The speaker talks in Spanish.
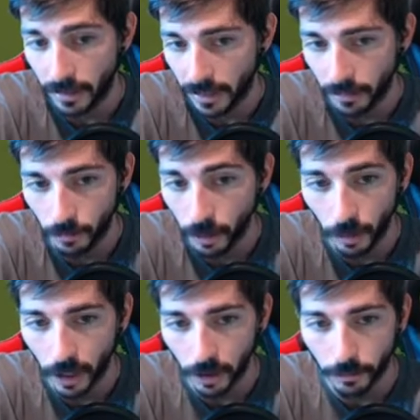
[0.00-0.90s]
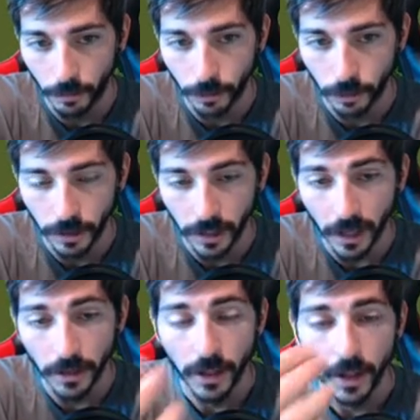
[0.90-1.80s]
era muy buena oportunidad.
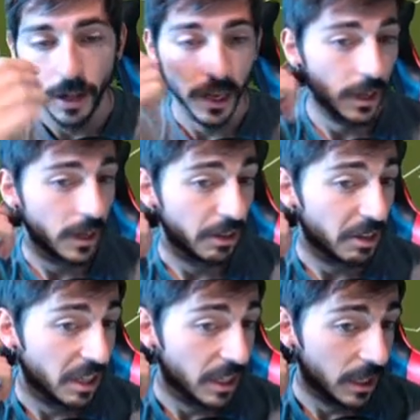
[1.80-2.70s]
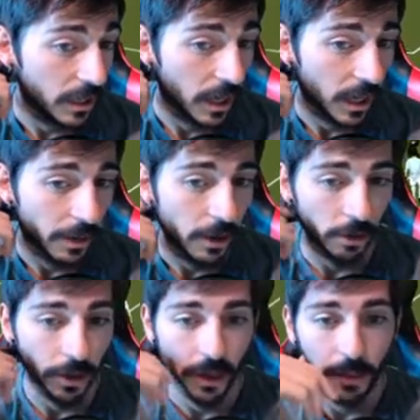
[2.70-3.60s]
Y le acaban
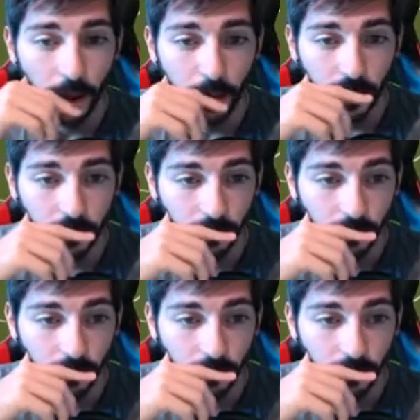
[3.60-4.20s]
robando la pelota.